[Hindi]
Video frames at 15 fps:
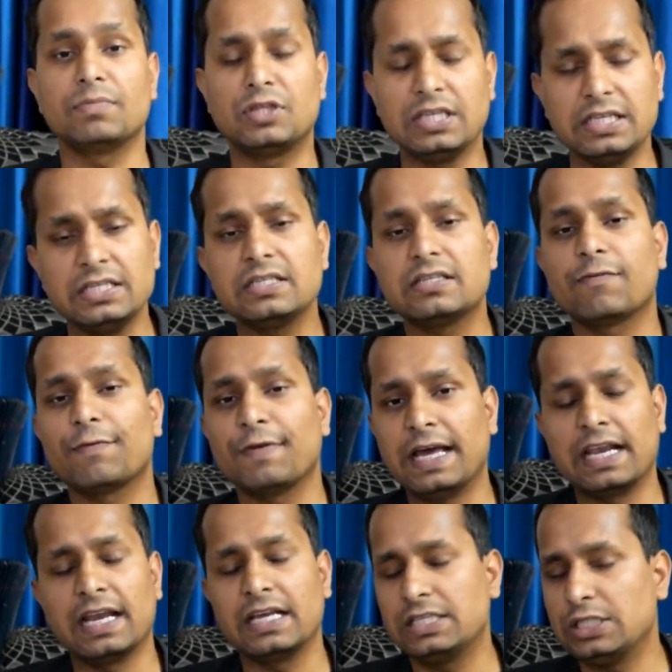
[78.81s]
तेजी से फैल
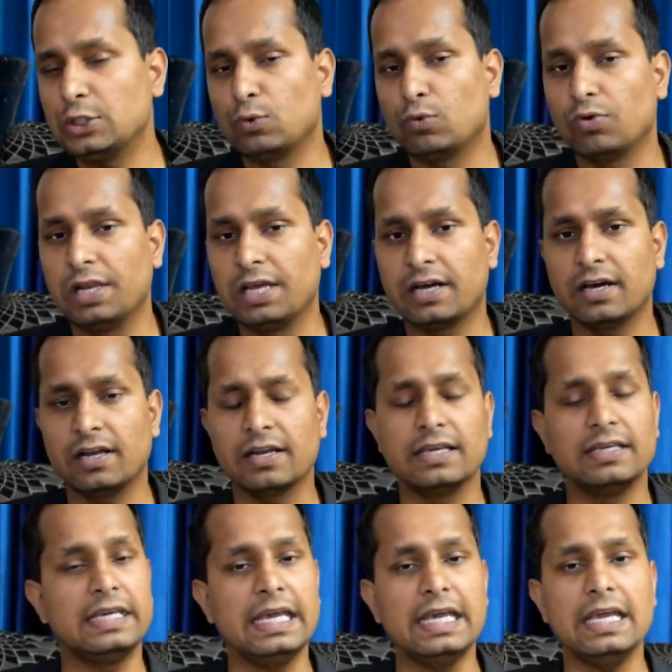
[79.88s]
रहा है चीज़ों को लेकर
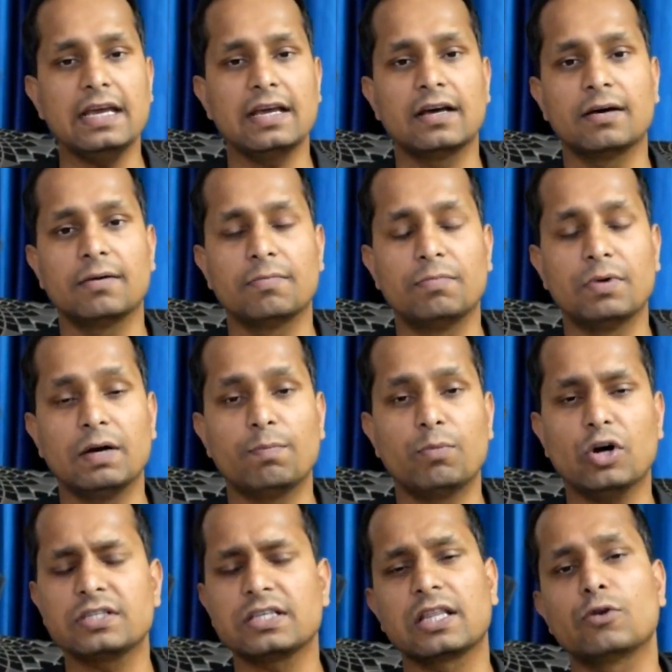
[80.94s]
ये
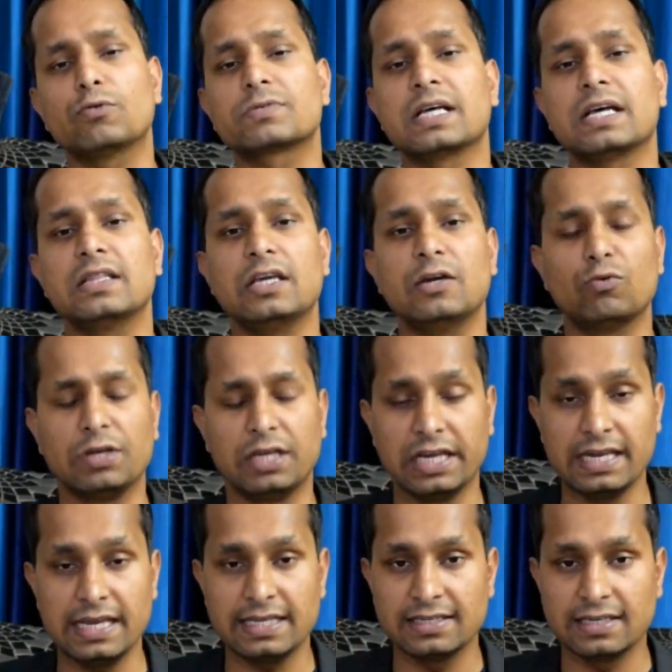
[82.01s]
बहुत ज़्यादा नुकसानदेह उनके
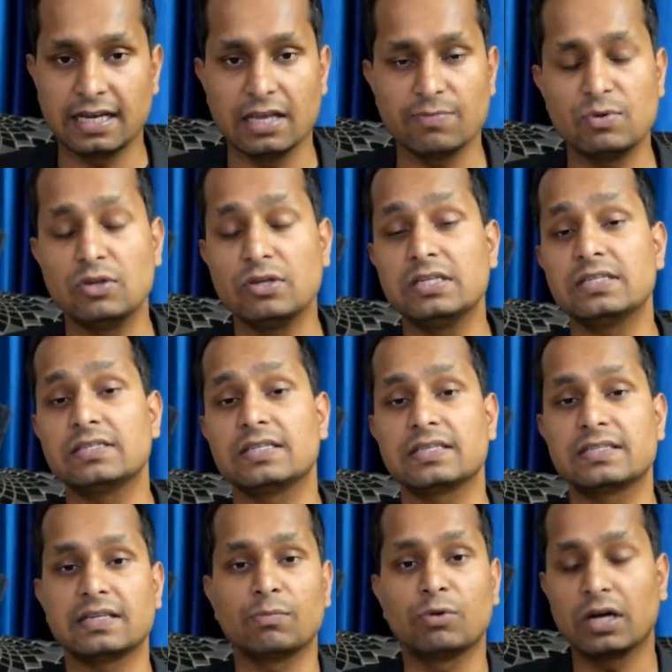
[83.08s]
लिए है जिनका इम्यूनिटी
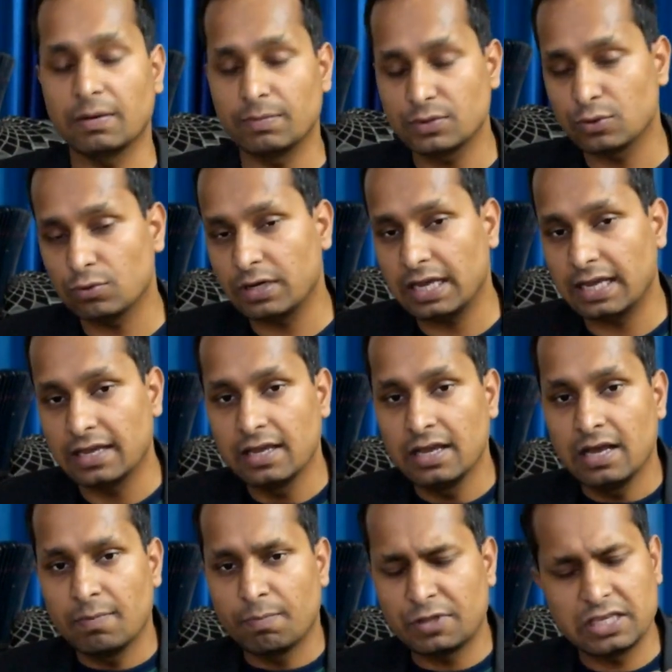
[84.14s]
सिस्टम कमज़ोर है
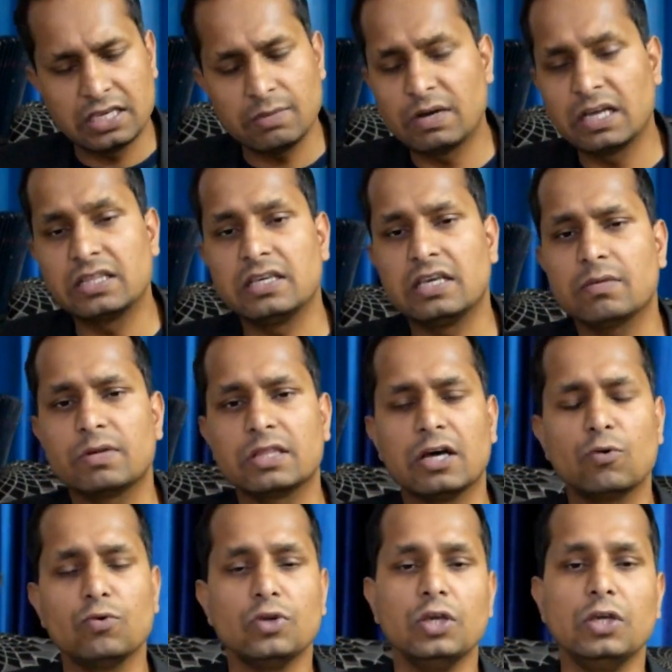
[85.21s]
पते की बात ये
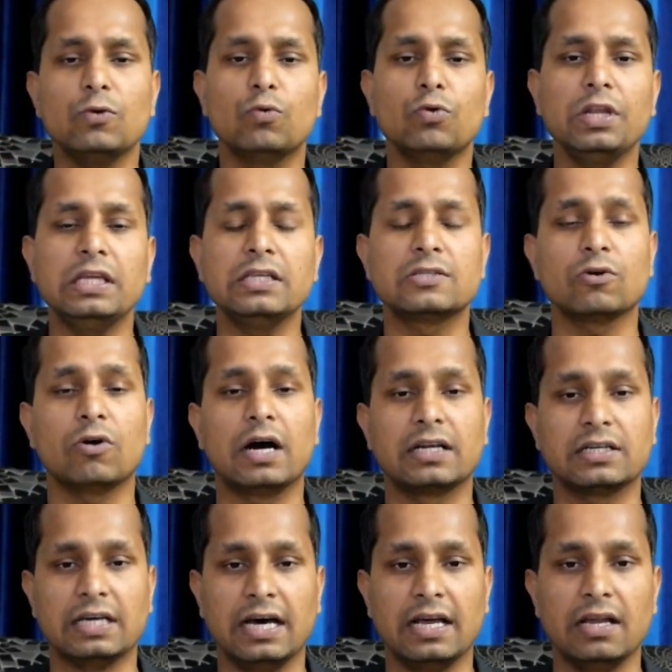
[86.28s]
बताऊं कि
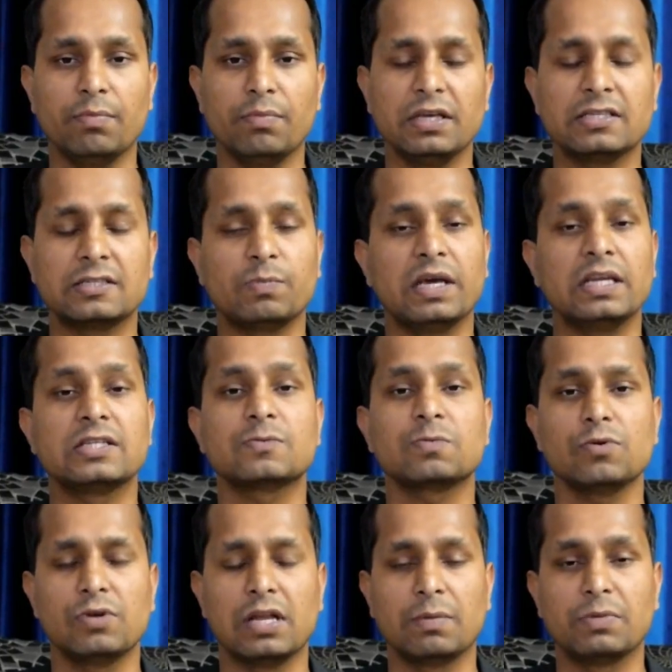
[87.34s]
1918 में स्पेनिश
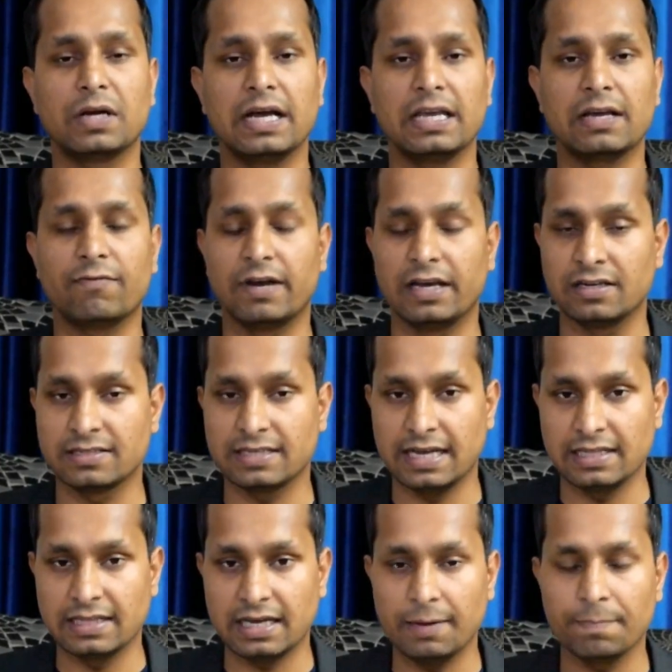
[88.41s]
फ्लू नाम का एक वायरस
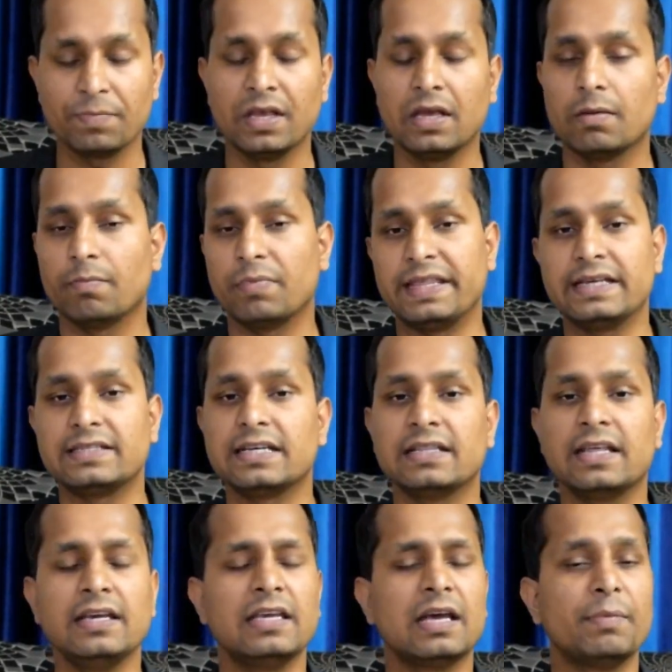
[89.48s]
आया था बताया जाता
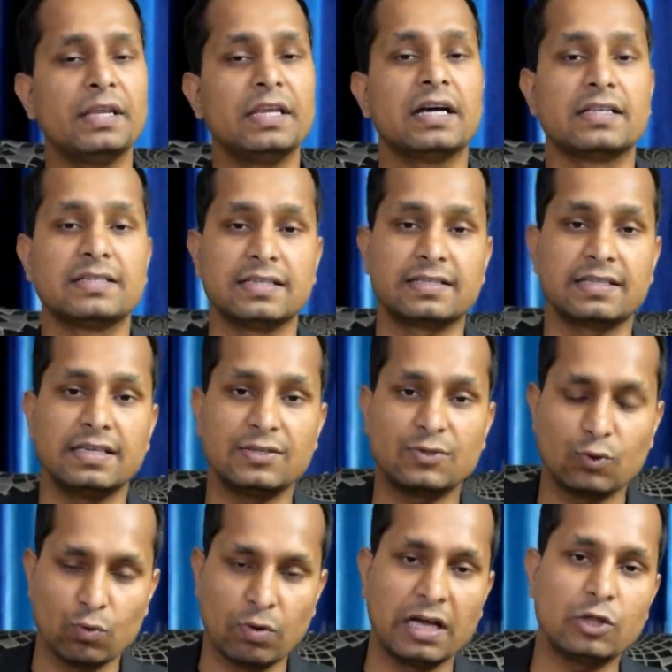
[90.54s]
है कि अमेरिका से इसकी
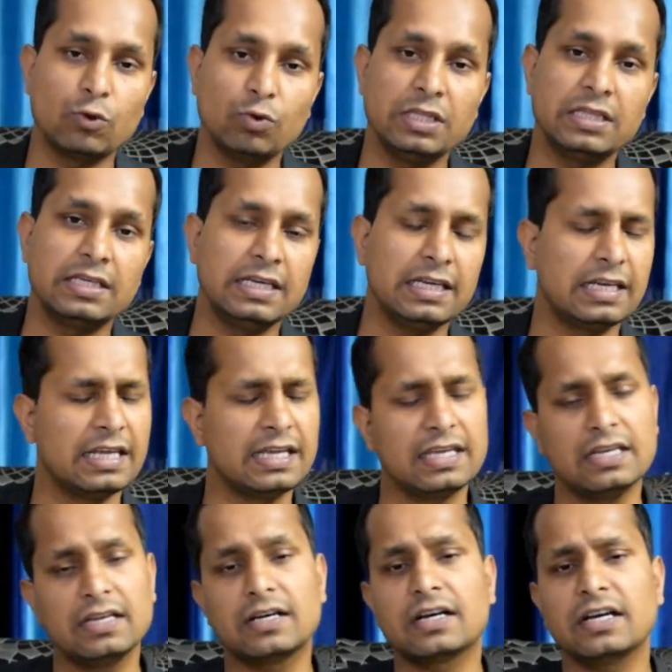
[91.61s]
शुरुआत हुई थी
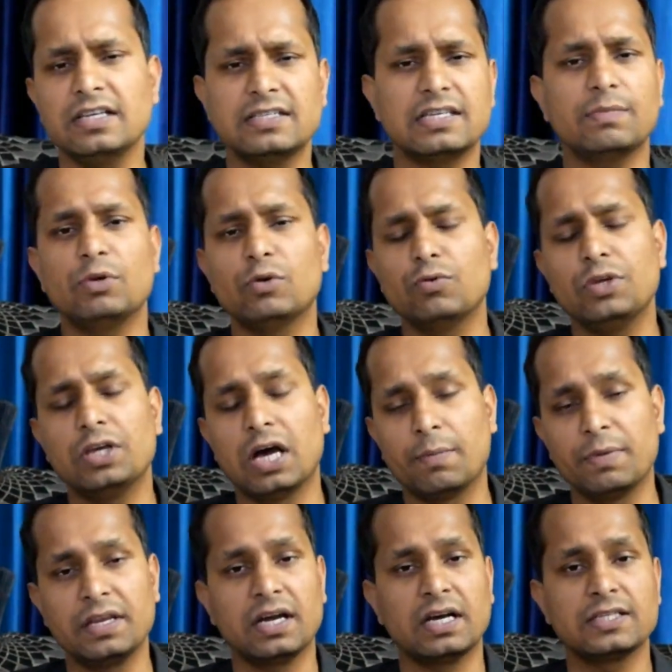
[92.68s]
लेकिन कहीं से भी हुई
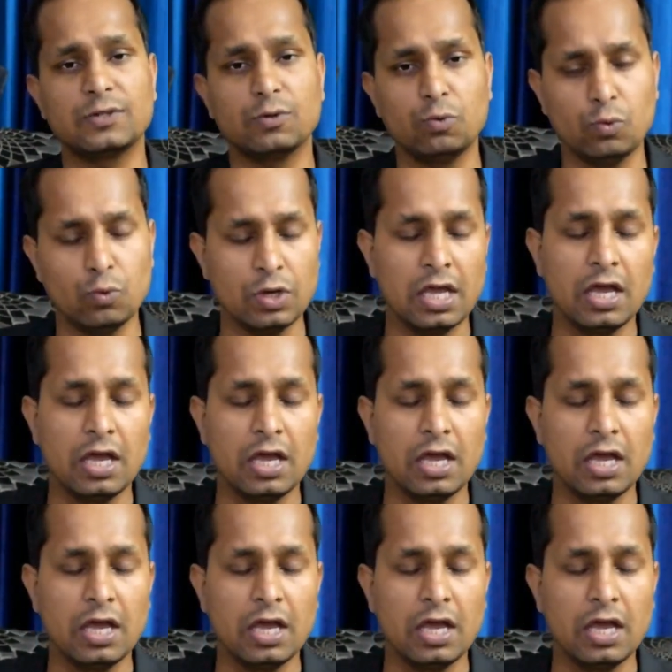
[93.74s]
अमेरिका से हु,